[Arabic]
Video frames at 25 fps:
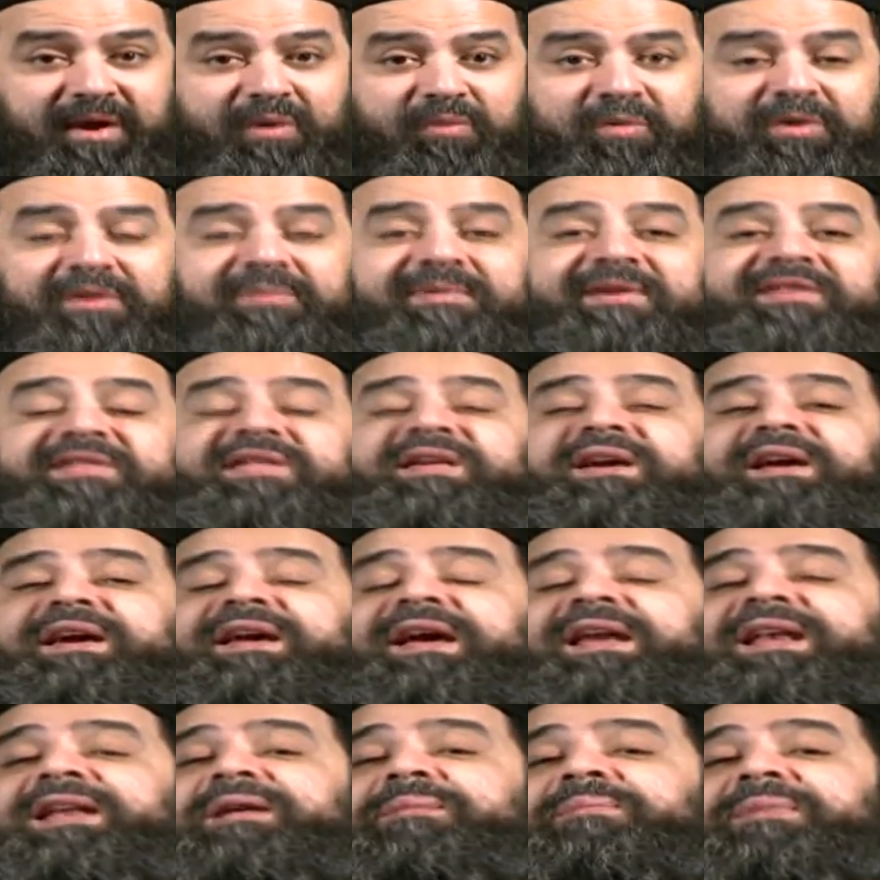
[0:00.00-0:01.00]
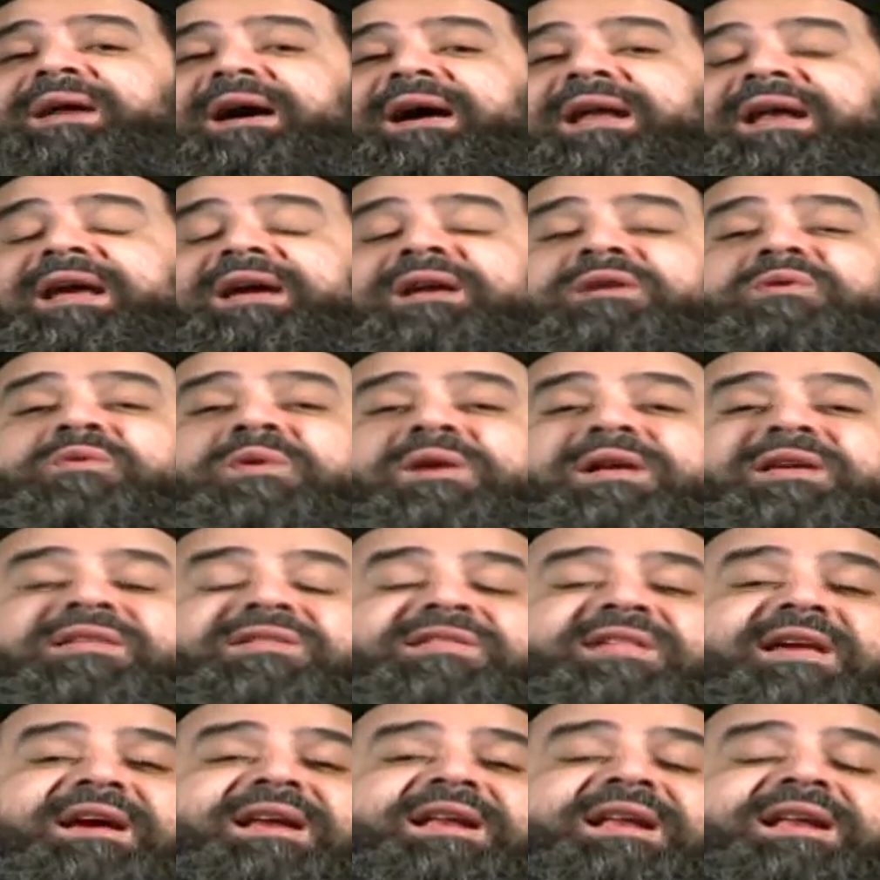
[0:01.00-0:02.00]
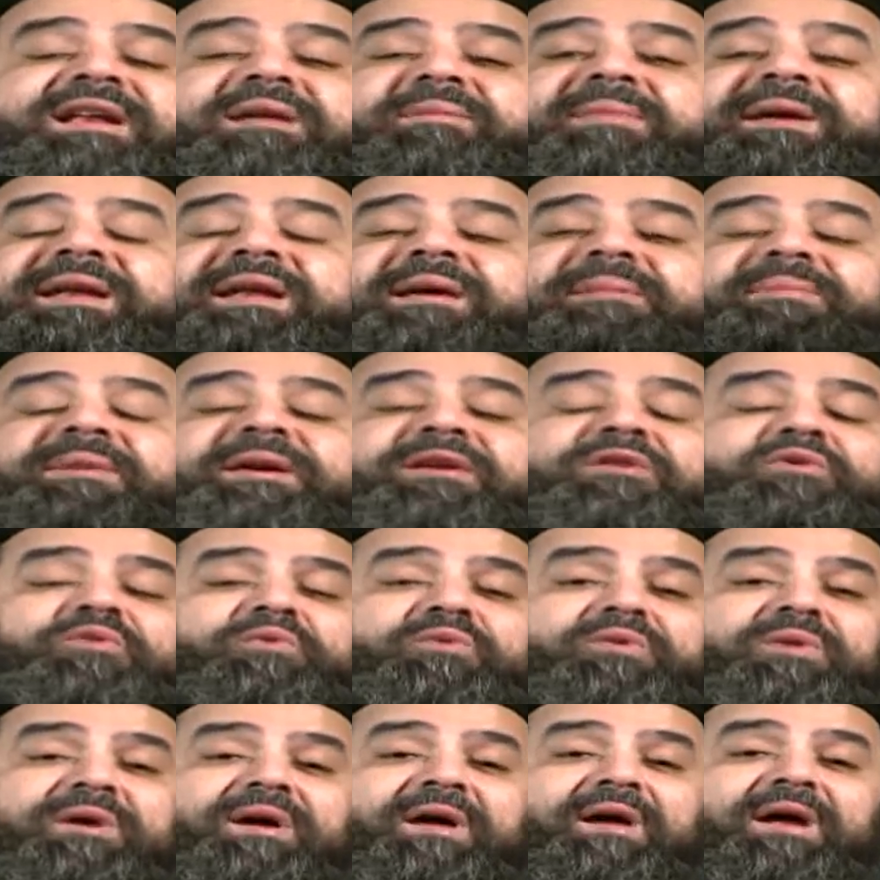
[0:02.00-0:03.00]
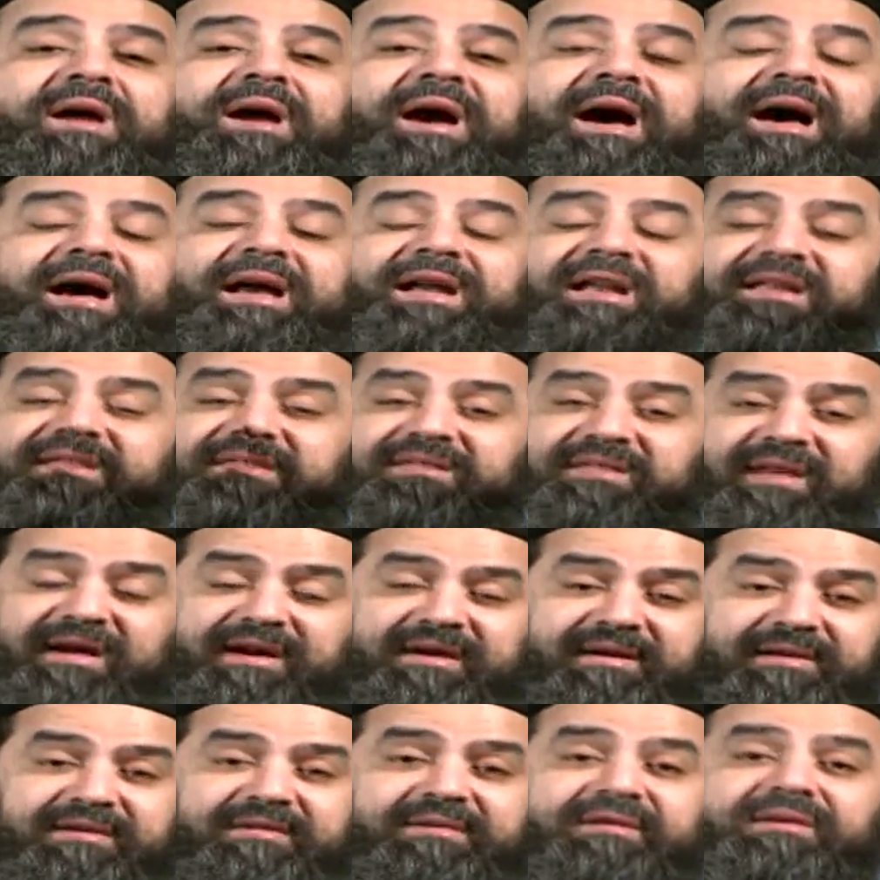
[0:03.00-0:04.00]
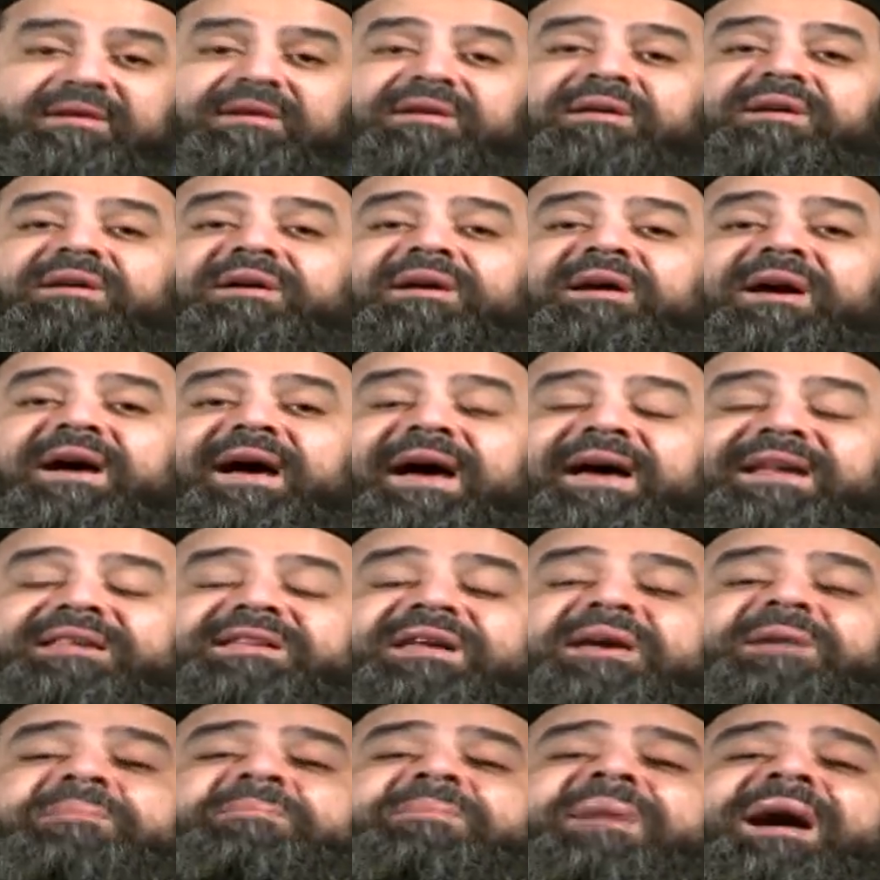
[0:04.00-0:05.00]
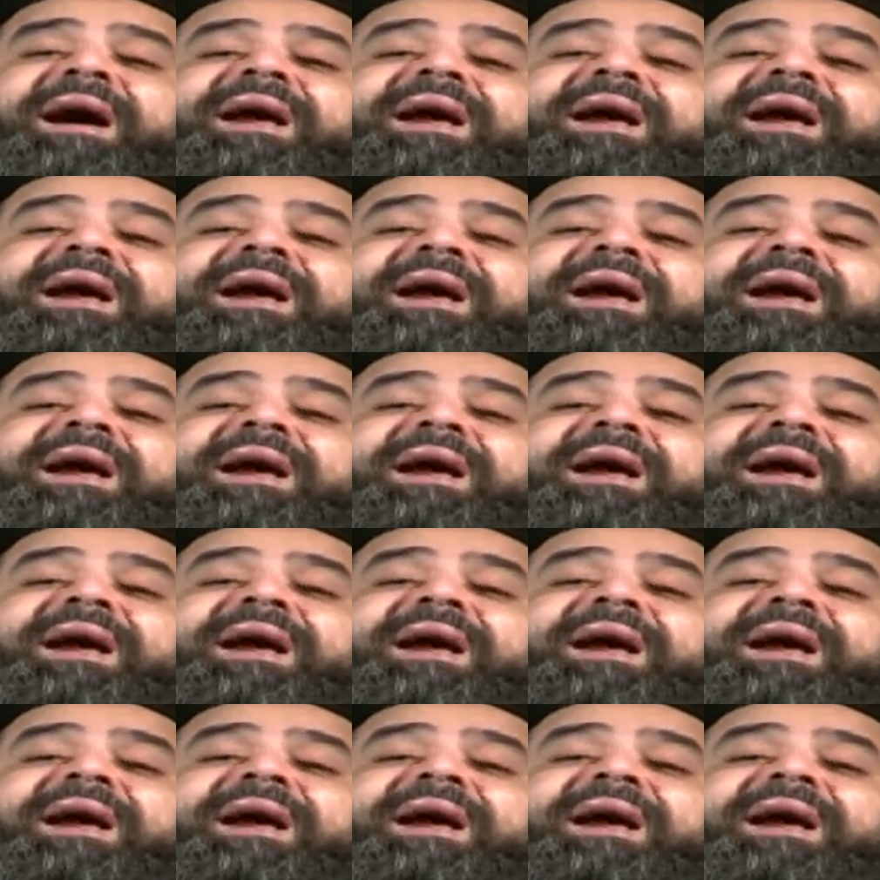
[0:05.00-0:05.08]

والمسيح كلمنا على انه الانسان اللي بنى بيته على الصخر هتهب